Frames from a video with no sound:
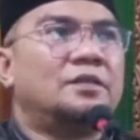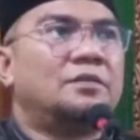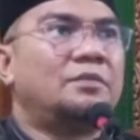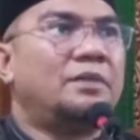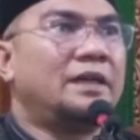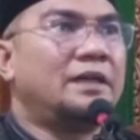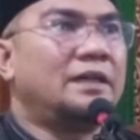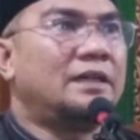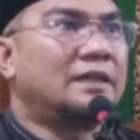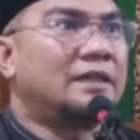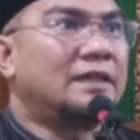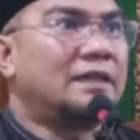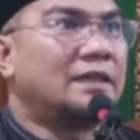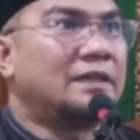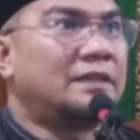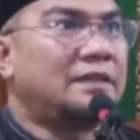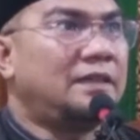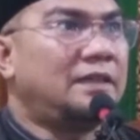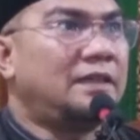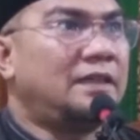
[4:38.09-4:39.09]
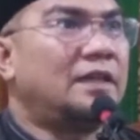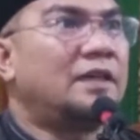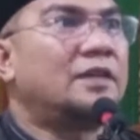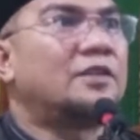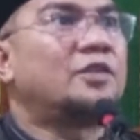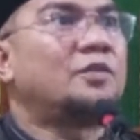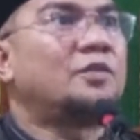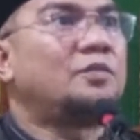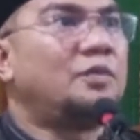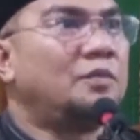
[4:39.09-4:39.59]
Baik laki-laki
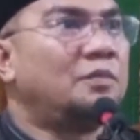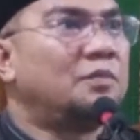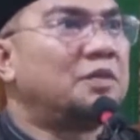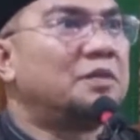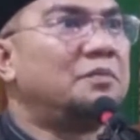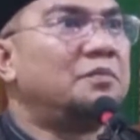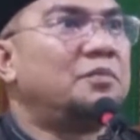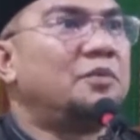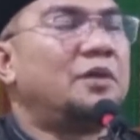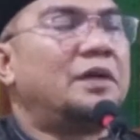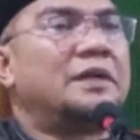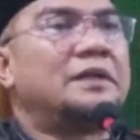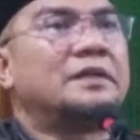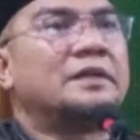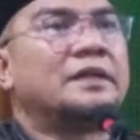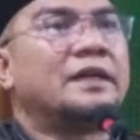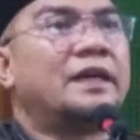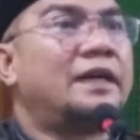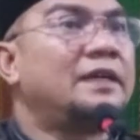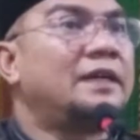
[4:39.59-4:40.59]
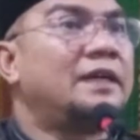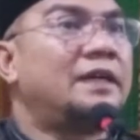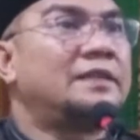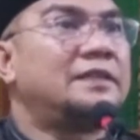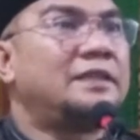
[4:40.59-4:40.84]
ataupun perempuan, gaya